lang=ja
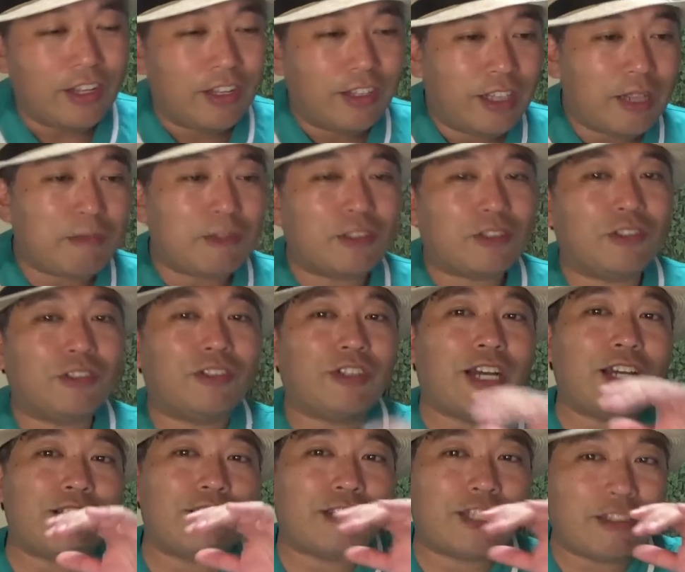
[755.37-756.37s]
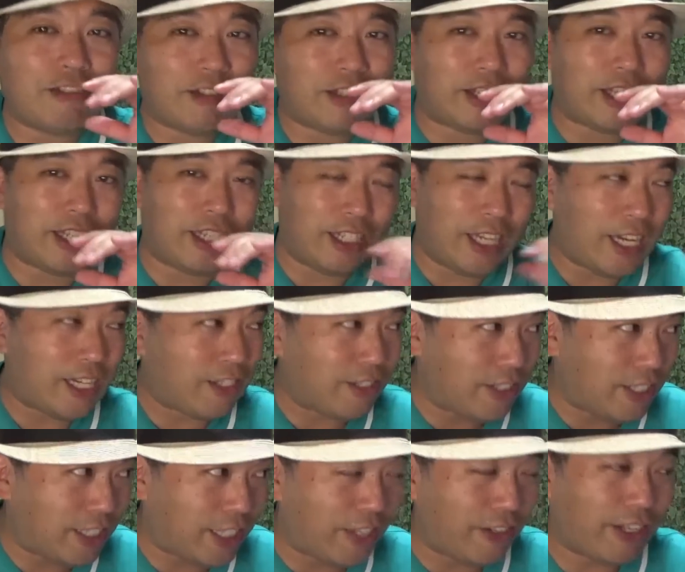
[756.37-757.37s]
でもその相槌打ったり、相
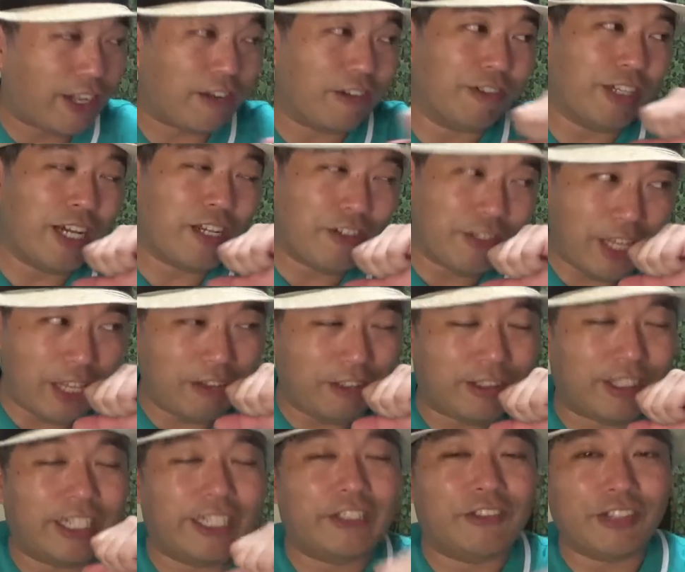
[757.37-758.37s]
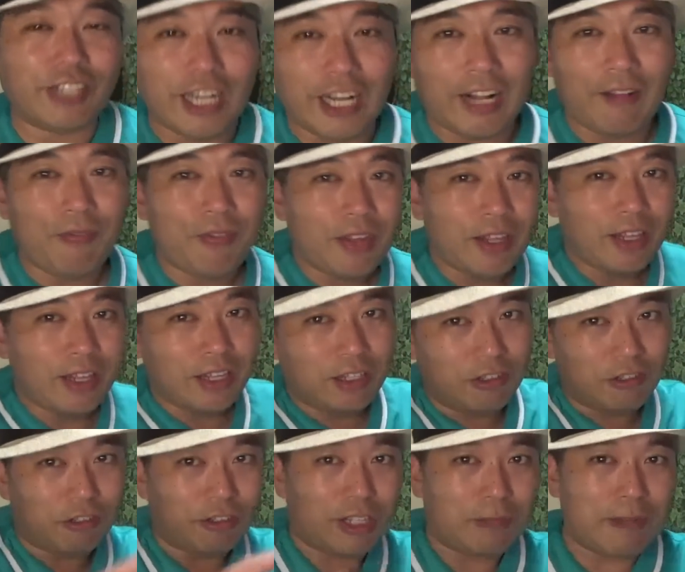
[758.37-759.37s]
槌っていうかこの相の手打ったりとか、
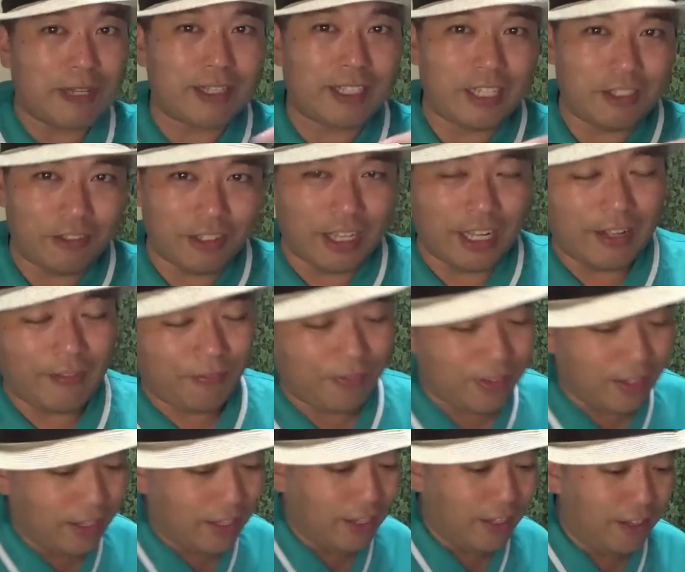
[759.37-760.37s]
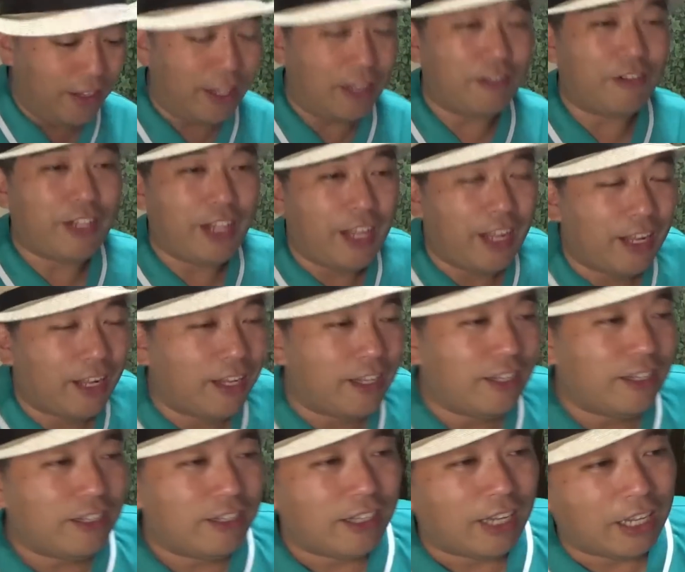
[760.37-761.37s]
動き回ったりとか。で、あのね、
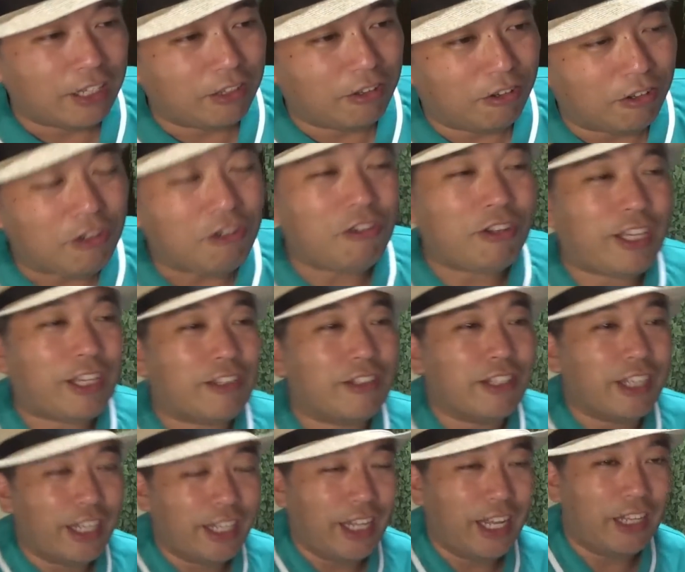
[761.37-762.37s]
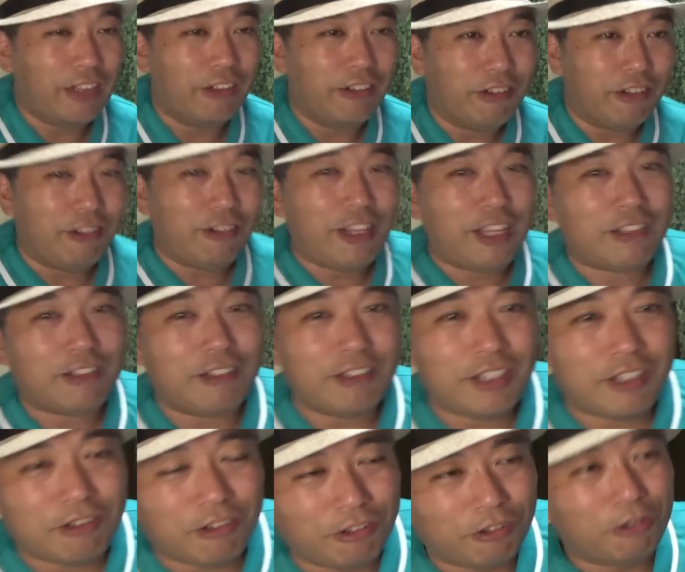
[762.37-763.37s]
あの、りょうきくんがね、あの、りゅうへいくん
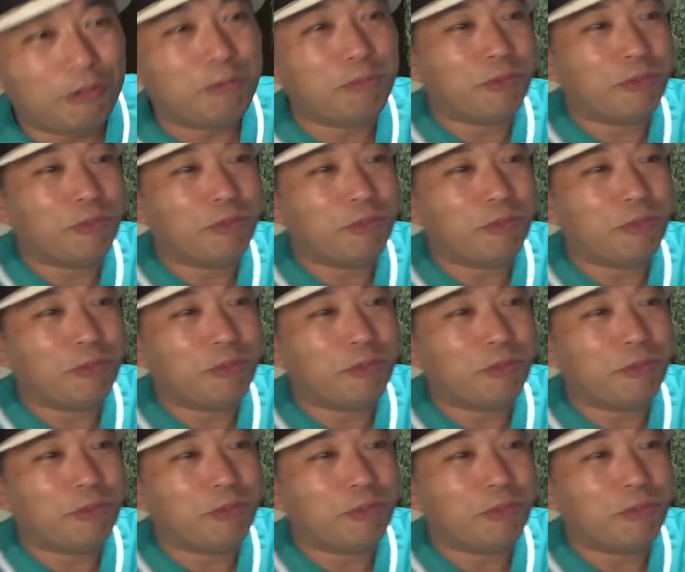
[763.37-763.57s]
にこう、おん